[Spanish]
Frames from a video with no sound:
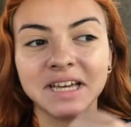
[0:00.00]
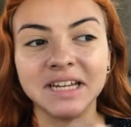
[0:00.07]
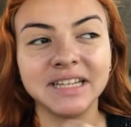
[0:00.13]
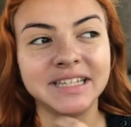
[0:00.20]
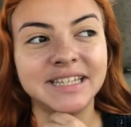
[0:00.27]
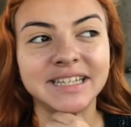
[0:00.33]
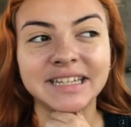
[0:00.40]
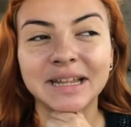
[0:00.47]

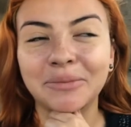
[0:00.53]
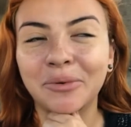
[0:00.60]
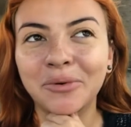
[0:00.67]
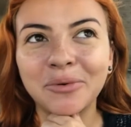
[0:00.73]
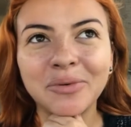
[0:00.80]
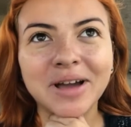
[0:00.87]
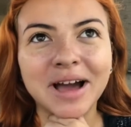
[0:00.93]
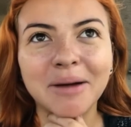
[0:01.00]
necesitamos
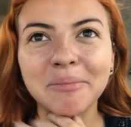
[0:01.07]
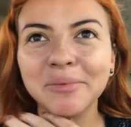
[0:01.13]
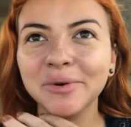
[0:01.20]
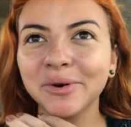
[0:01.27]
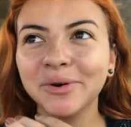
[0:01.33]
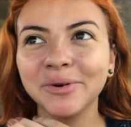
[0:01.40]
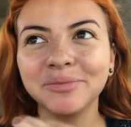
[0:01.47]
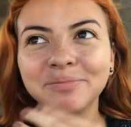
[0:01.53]
un
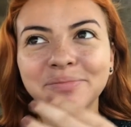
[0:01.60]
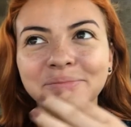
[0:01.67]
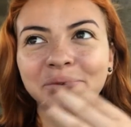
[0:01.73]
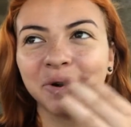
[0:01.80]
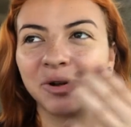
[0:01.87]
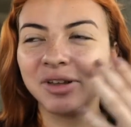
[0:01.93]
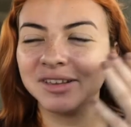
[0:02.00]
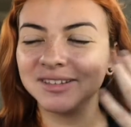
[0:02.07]
cambio,
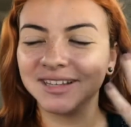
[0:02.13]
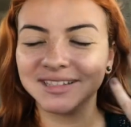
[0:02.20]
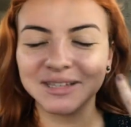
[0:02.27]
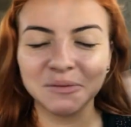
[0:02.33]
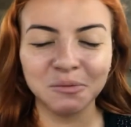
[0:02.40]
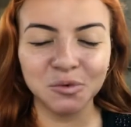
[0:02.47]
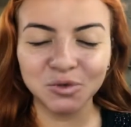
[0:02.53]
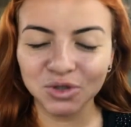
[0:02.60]
pero desde
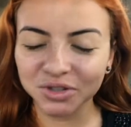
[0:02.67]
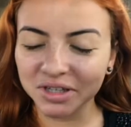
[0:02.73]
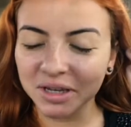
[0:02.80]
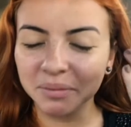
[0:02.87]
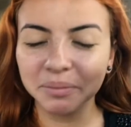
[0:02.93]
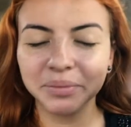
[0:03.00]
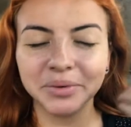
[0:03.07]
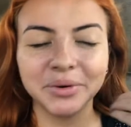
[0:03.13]
hace mucho
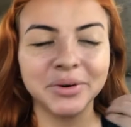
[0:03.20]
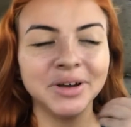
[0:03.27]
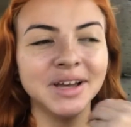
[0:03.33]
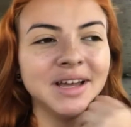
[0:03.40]
tiempo.